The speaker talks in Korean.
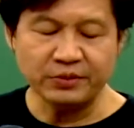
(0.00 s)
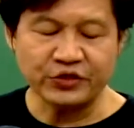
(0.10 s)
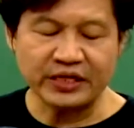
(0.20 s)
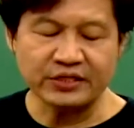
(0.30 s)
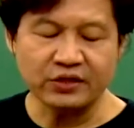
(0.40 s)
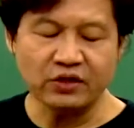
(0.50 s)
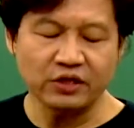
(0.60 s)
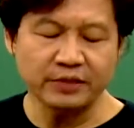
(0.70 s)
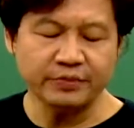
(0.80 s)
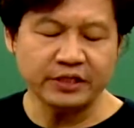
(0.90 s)
밑줄 하세요.
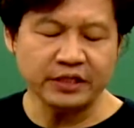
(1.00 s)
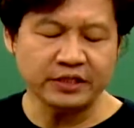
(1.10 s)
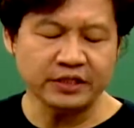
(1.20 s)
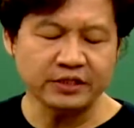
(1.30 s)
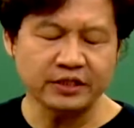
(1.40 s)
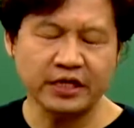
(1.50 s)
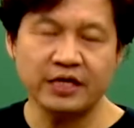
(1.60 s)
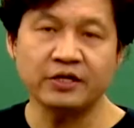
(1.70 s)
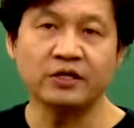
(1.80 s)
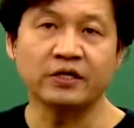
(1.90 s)
입지
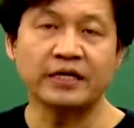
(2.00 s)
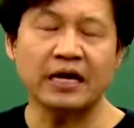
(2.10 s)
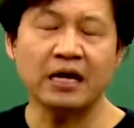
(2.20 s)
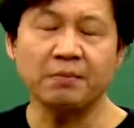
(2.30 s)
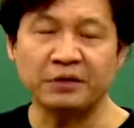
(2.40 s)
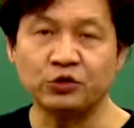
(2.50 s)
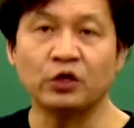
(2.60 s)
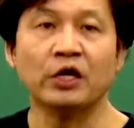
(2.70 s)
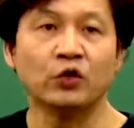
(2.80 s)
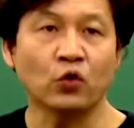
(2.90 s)
선정의 영향
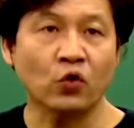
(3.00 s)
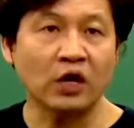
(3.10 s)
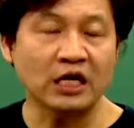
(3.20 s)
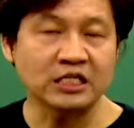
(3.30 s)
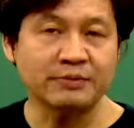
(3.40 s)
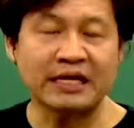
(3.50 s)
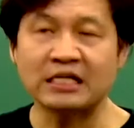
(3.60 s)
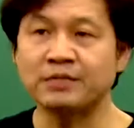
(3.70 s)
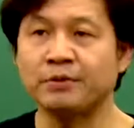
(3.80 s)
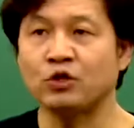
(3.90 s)
밑줄. 요까지만
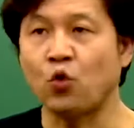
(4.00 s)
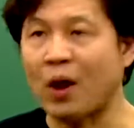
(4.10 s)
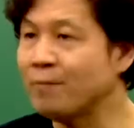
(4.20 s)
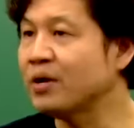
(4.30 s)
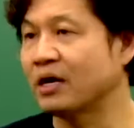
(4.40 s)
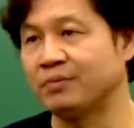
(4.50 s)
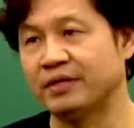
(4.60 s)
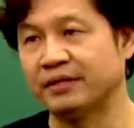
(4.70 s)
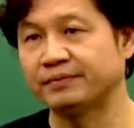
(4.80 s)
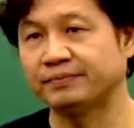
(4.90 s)
아시면요. 완벽합니다.